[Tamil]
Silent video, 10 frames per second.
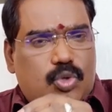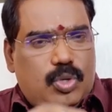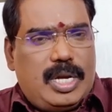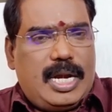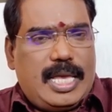
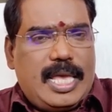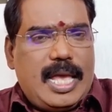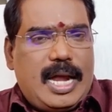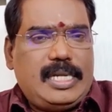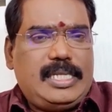சுக்கிரன்
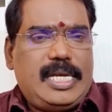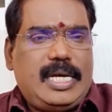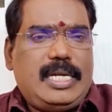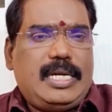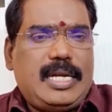அங்கே
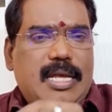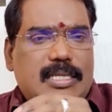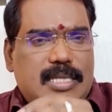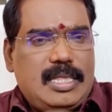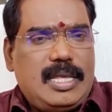ஆட்சியாக இருக்கிறார்
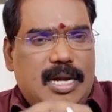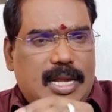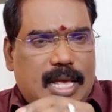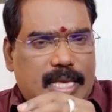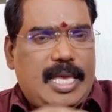
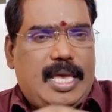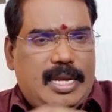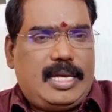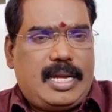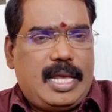சந்திரன் அங்கே
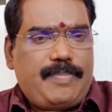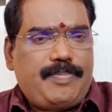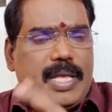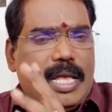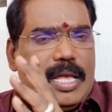இருக்கிறார்
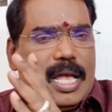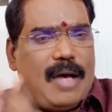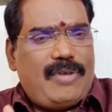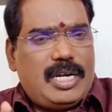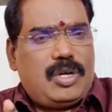
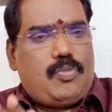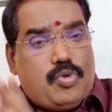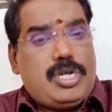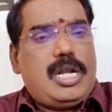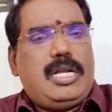அவருக்கு
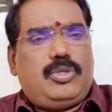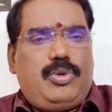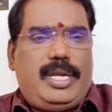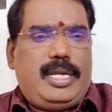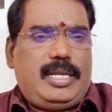முன்னால்
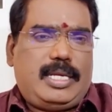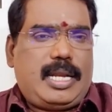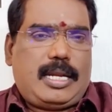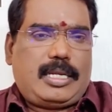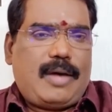சூரியன்
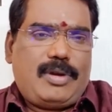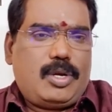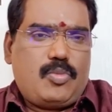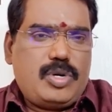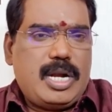இருக்கிறார்
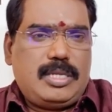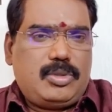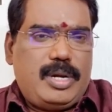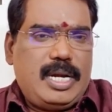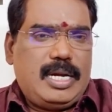அவருக்கு முன்னால்
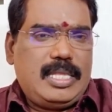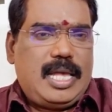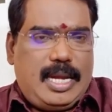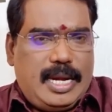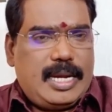சூரியன்
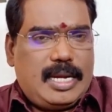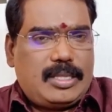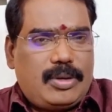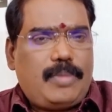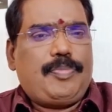இருந்தால் என்ன
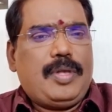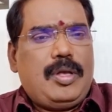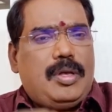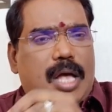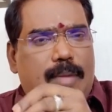அர்த்தம்
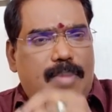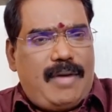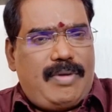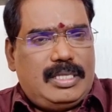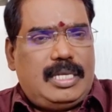
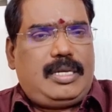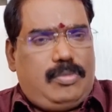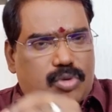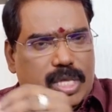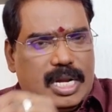அமாவாசைக்கு
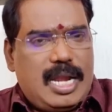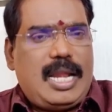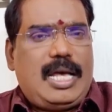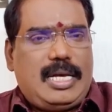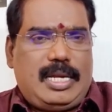முதல்
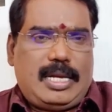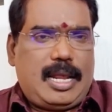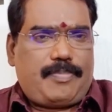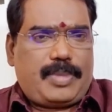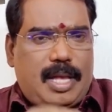நாளாக
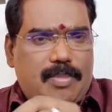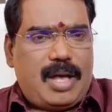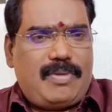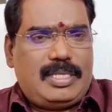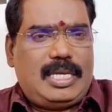இருக்கலாம்
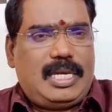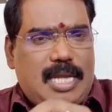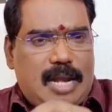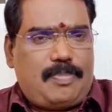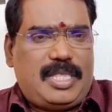அமாவாசைக்கு
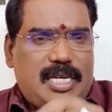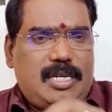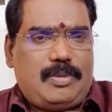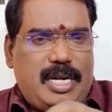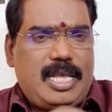நாற்பத்தி
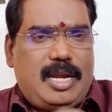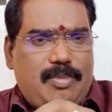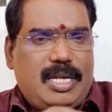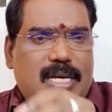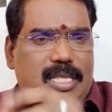எட்டு மணி
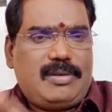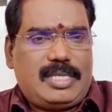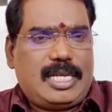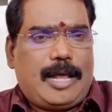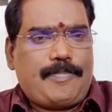நேரம் இருக்கிறதுன்னு
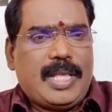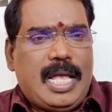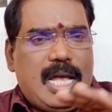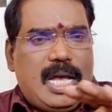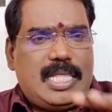வச்சுக்கலாம்
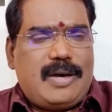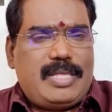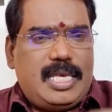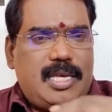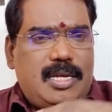
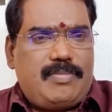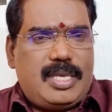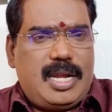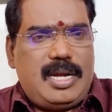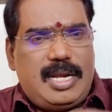அதாவது இன்னும்
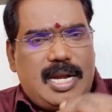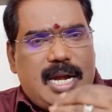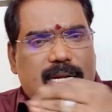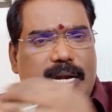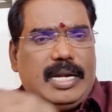இரண்டு
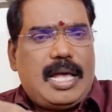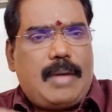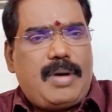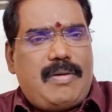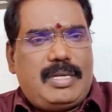நாட்களில்
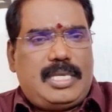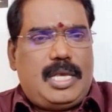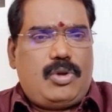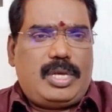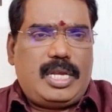
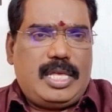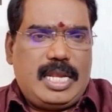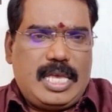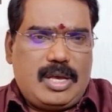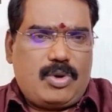அமாவாசையை நோக்கி
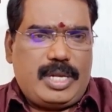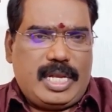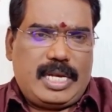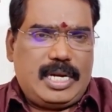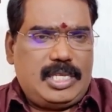நெருங்கி
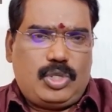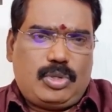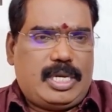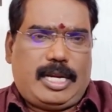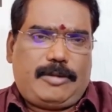கொண்டிருக்கின்ற
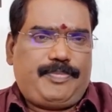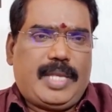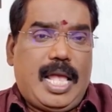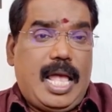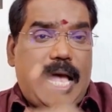சுக்கரன்
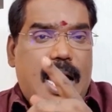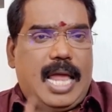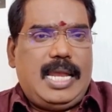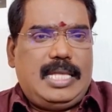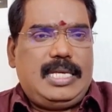
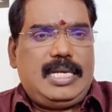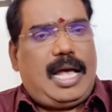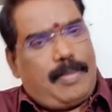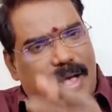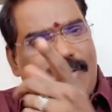அல்லது
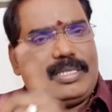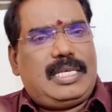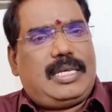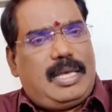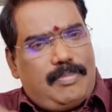
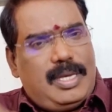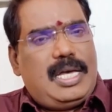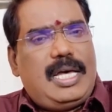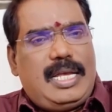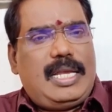அமாவாசைக்கு
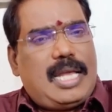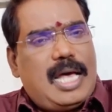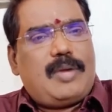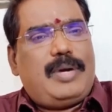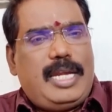மிக அருகில்
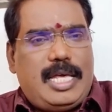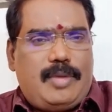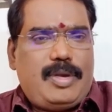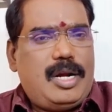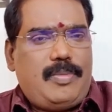ஆறு மணி
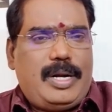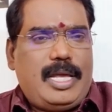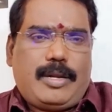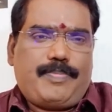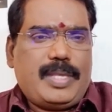நேரம் ஏழு
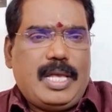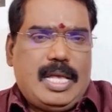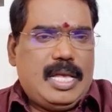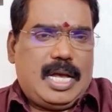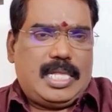மணி நேரம்
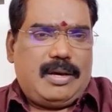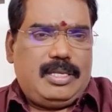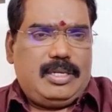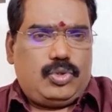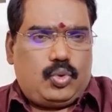
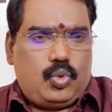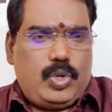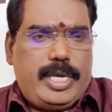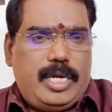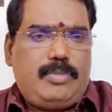அதாவது
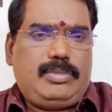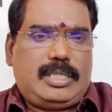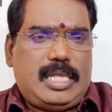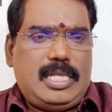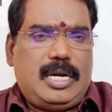சூரியனும்
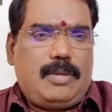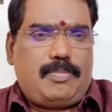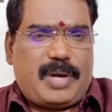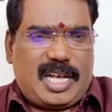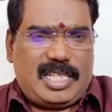
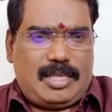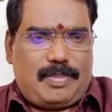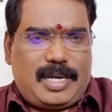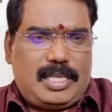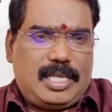சந்திரனும் பக்கத்து
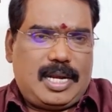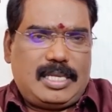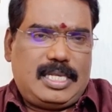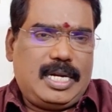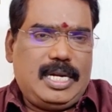பக்கத்து
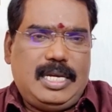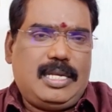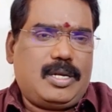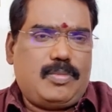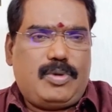ராசிகளில்
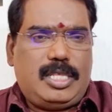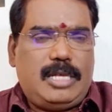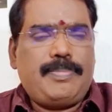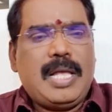இருக்கும் பொழுது